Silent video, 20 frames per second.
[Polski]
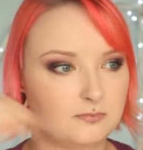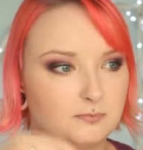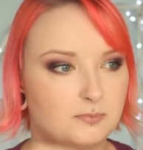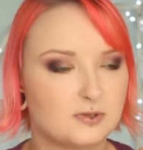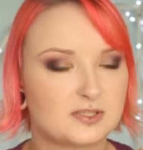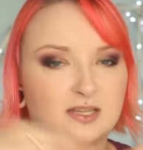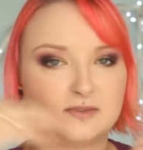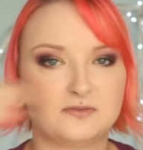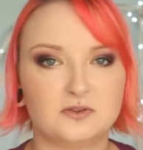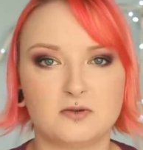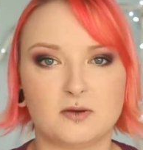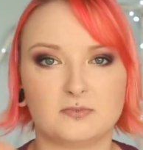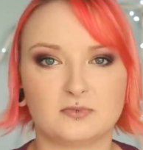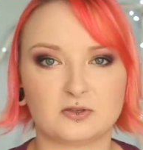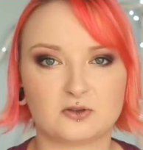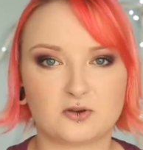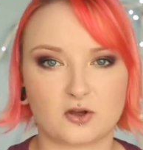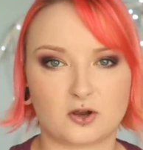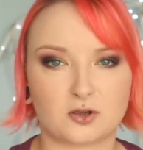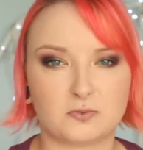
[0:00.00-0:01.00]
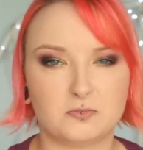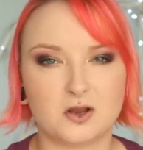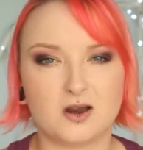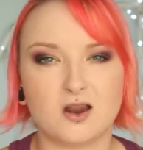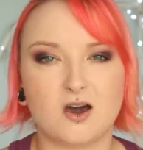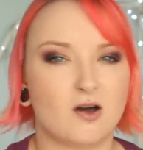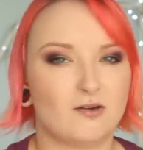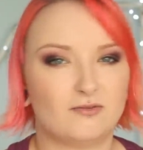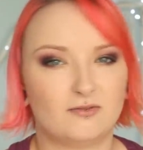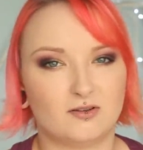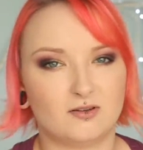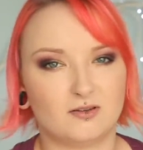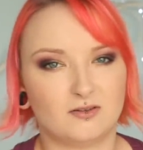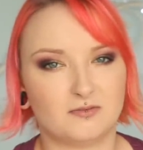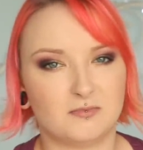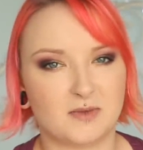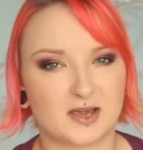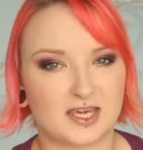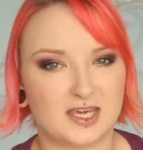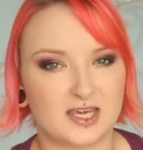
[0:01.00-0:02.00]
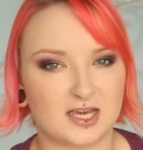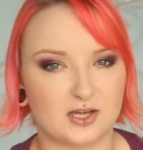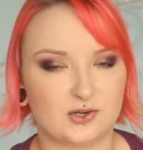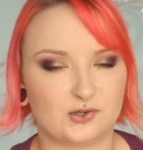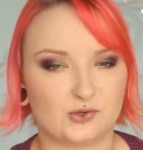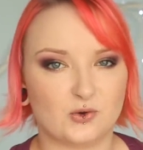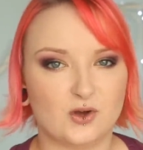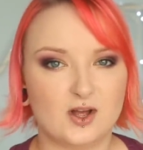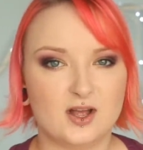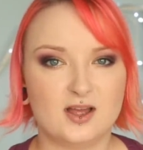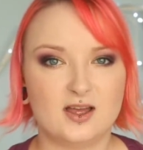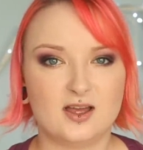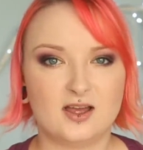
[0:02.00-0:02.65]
postawiłam ten krok milowy w makijażu.